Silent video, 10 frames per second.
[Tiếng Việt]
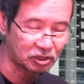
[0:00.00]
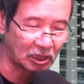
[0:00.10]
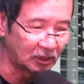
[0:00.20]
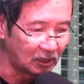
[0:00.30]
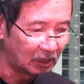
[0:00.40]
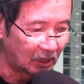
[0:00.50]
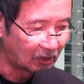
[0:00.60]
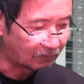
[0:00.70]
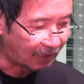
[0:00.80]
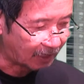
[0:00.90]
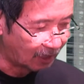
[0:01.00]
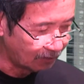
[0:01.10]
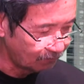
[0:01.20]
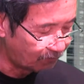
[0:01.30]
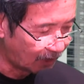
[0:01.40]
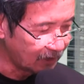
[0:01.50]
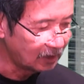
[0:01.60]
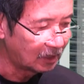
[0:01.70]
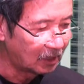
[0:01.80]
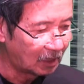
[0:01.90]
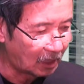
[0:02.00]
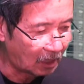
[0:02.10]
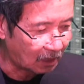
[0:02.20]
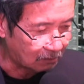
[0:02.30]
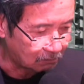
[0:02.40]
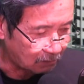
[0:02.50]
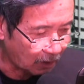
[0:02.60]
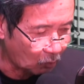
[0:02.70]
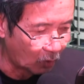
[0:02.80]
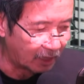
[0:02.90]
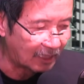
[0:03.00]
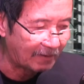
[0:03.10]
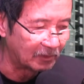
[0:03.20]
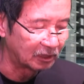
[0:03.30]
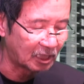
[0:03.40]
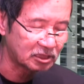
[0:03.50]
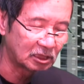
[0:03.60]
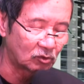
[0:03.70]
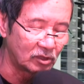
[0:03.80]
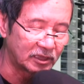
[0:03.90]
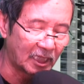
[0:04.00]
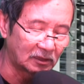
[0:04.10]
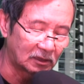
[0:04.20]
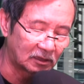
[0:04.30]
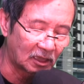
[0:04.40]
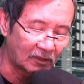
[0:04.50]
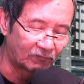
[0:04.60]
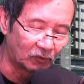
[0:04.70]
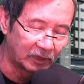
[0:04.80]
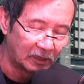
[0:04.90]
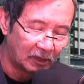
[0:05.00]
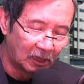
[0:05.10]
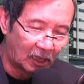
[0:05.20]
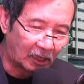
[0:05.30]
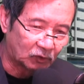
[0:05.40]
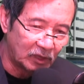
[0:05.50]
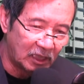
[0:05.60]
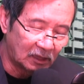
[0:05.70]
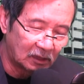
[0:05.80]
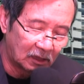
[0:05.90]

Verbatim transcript: sự và đến với à, cái quyền làm người thật sự của người dân rất là vui à, tuy nhiên